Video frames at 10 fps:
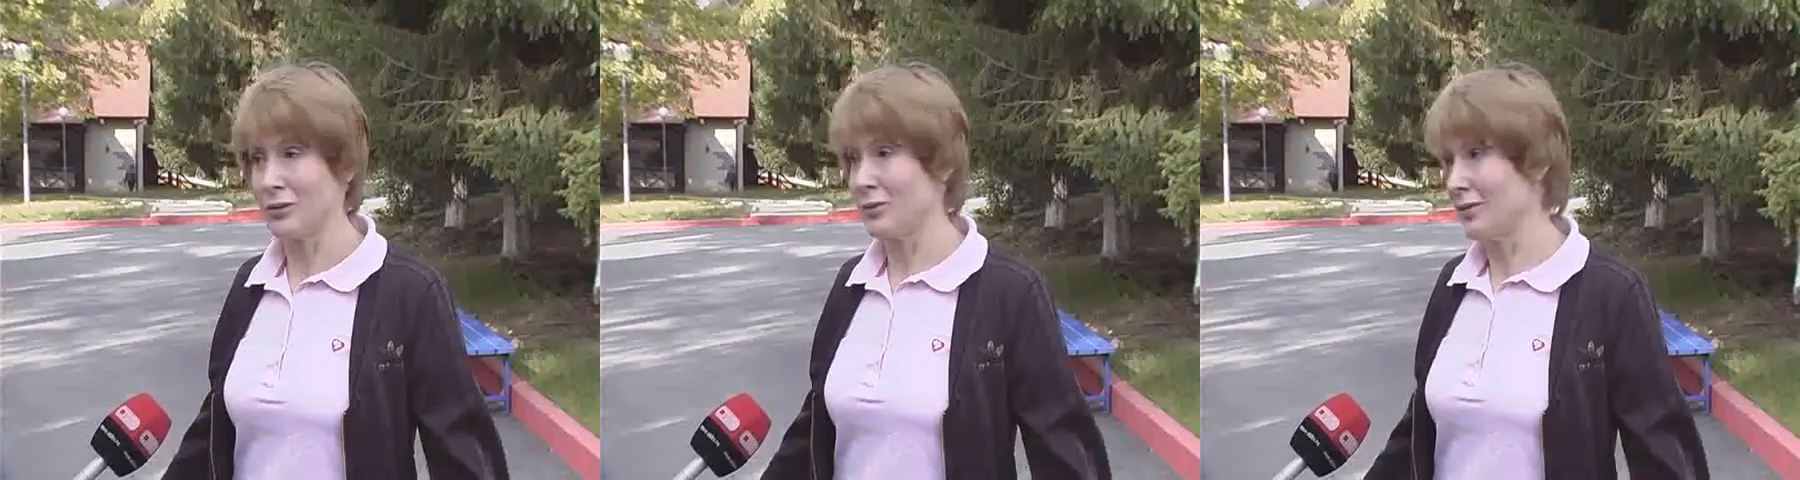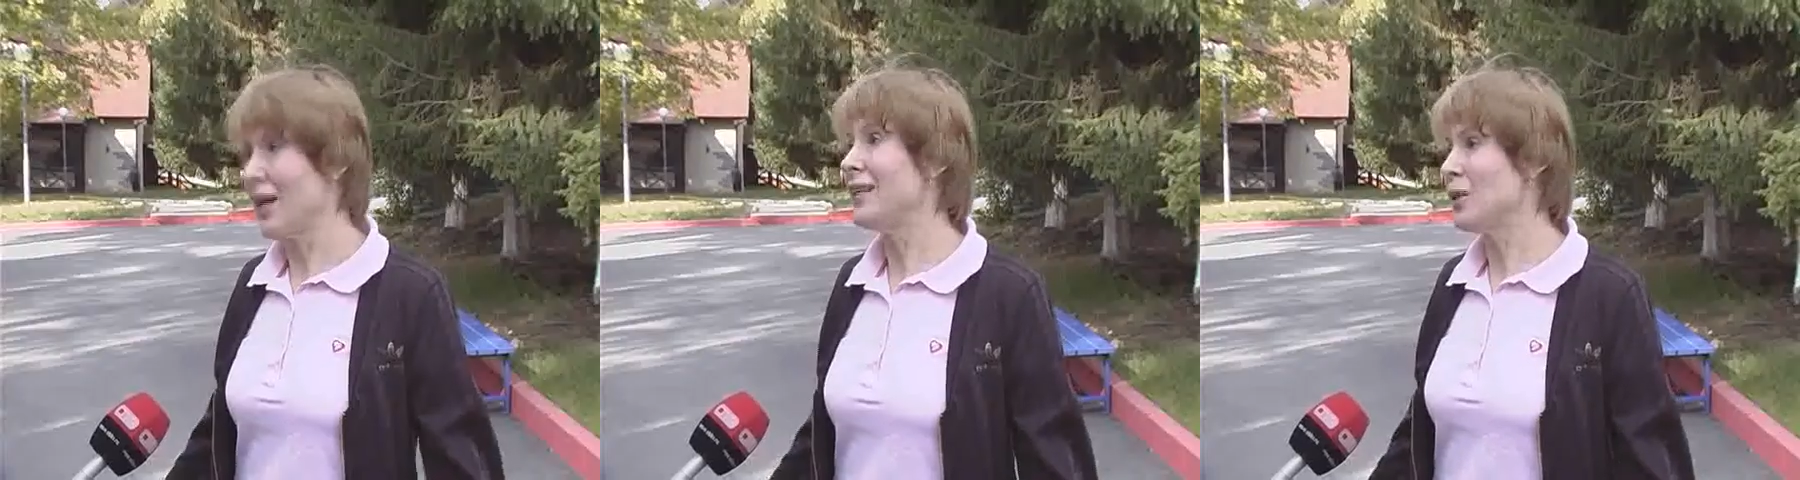
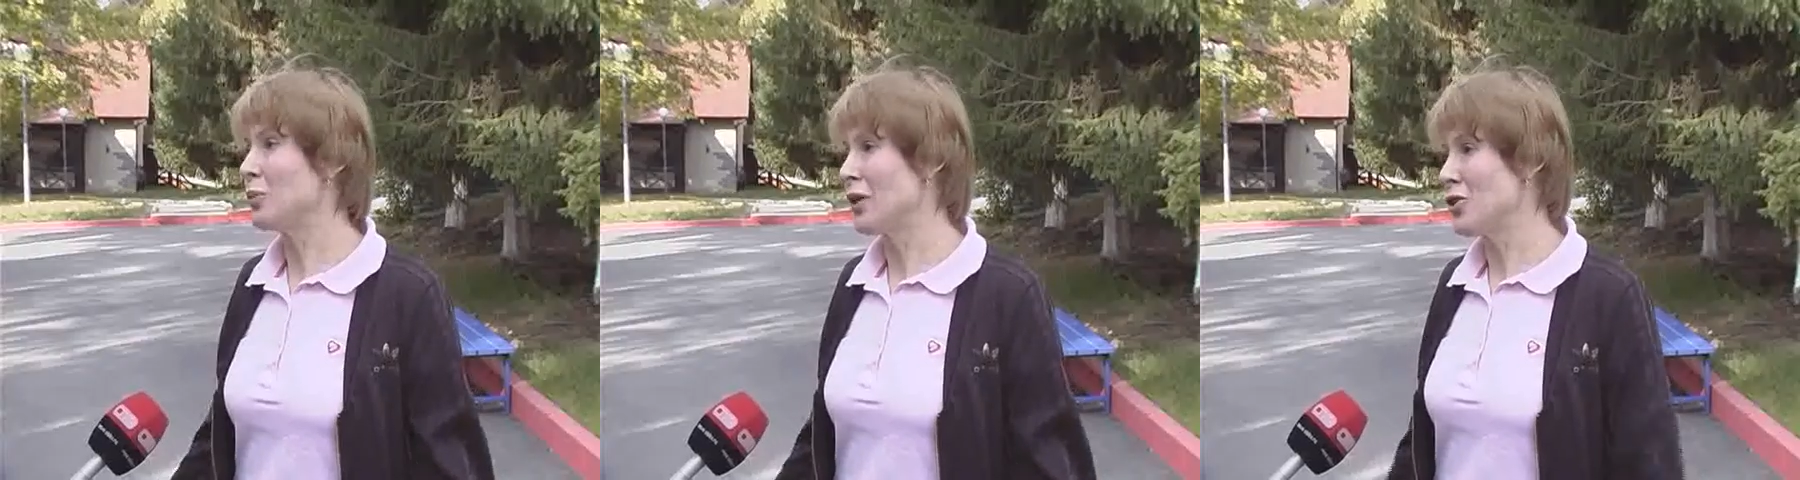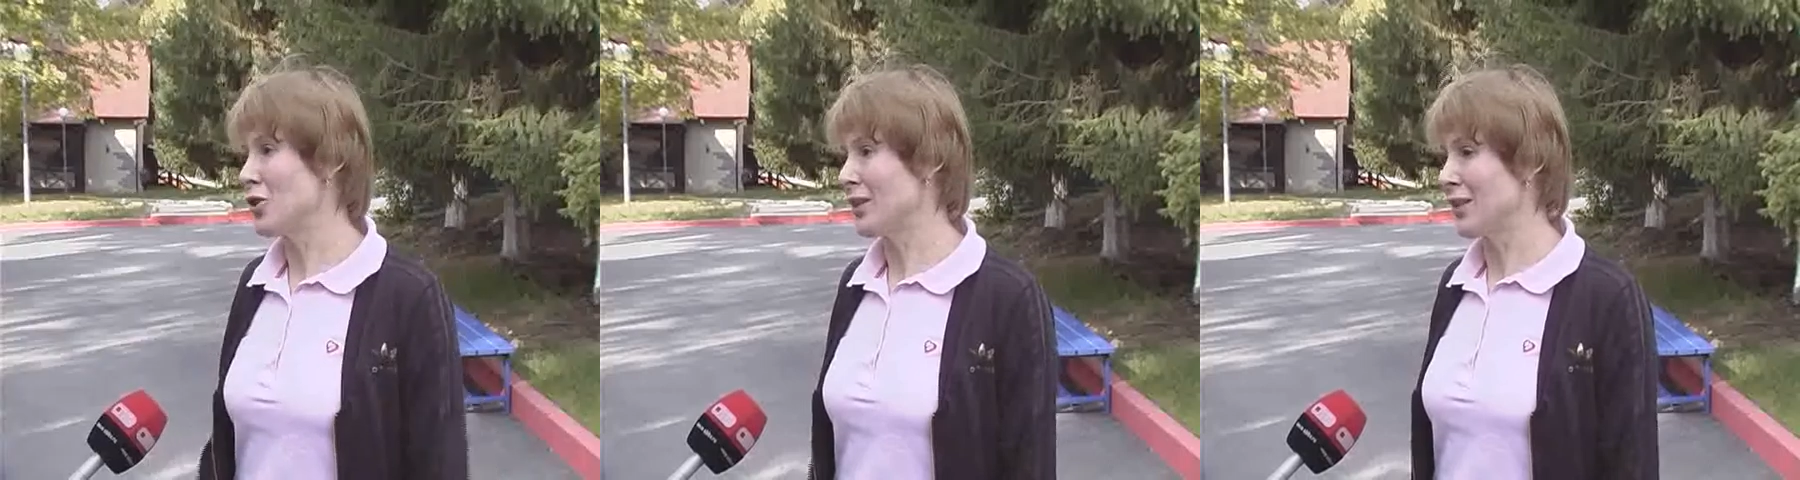На этой
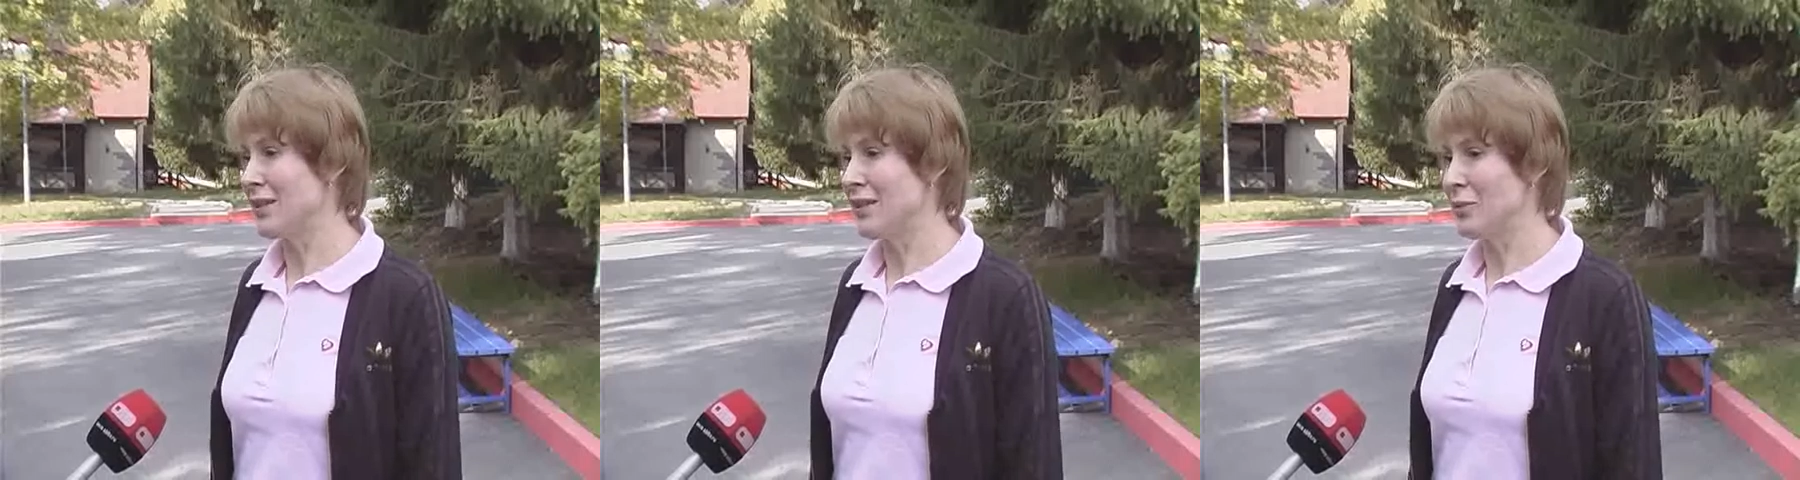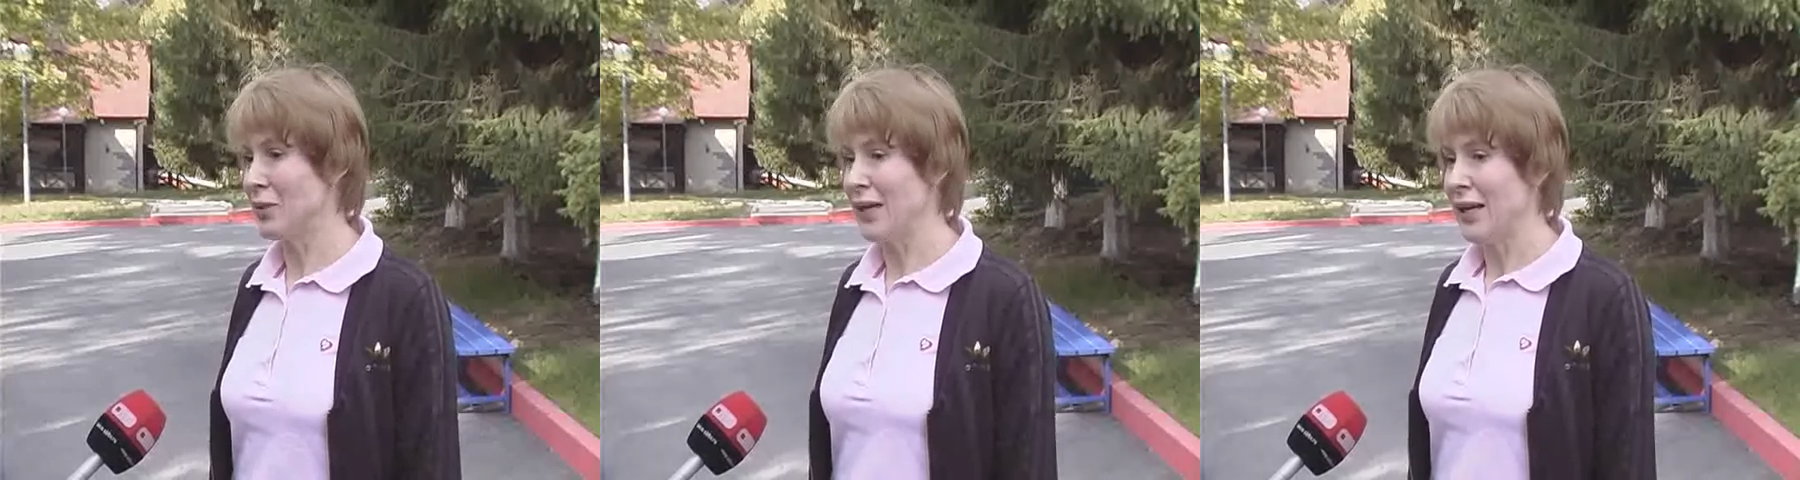площадке да,
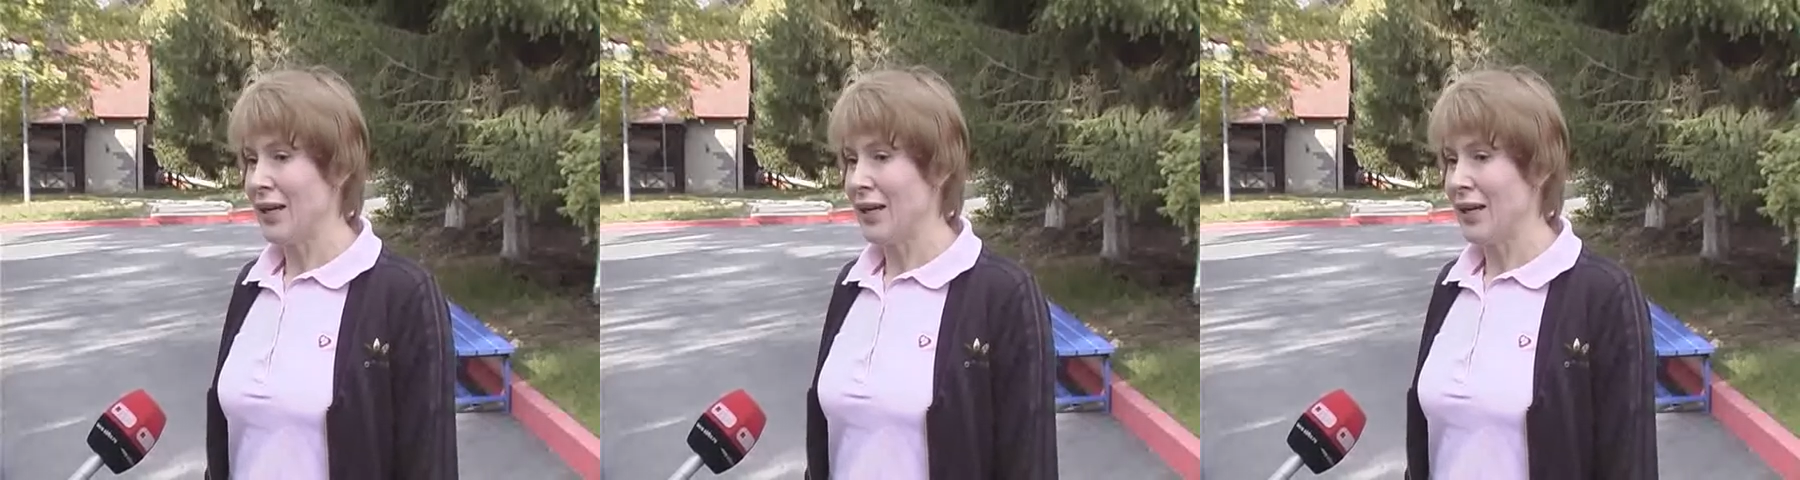мы